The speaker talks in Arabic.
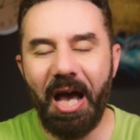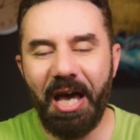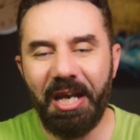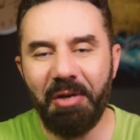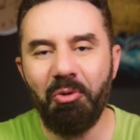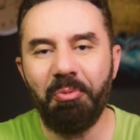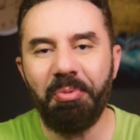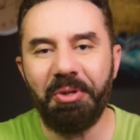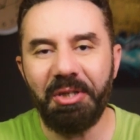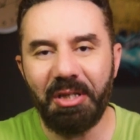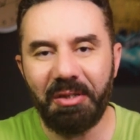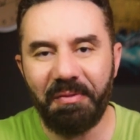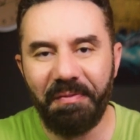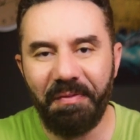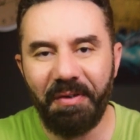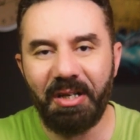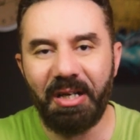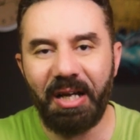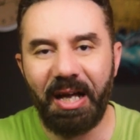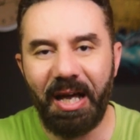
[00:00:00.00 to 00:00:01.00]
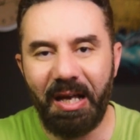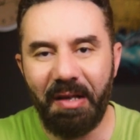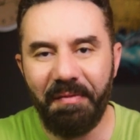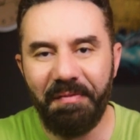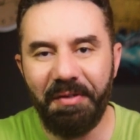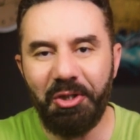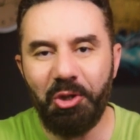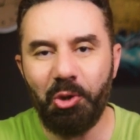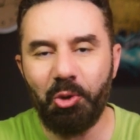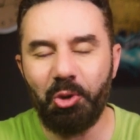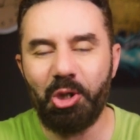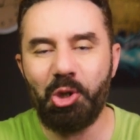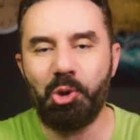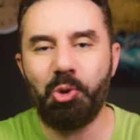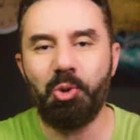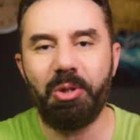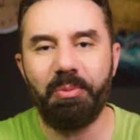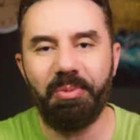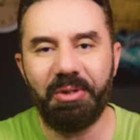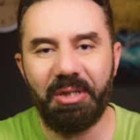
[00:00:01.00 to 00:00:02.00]
انا ممكن اتفرج على فيديو
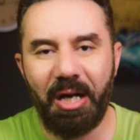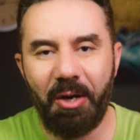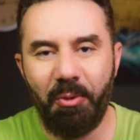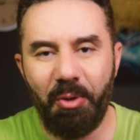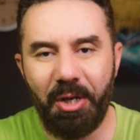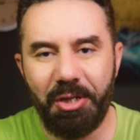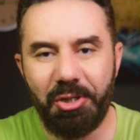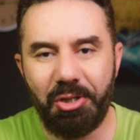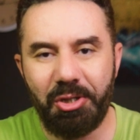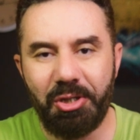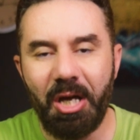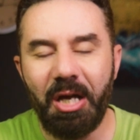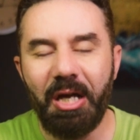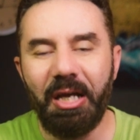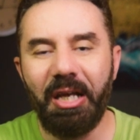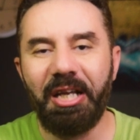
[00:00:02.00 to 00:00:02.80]
التصوير بتاعه وحش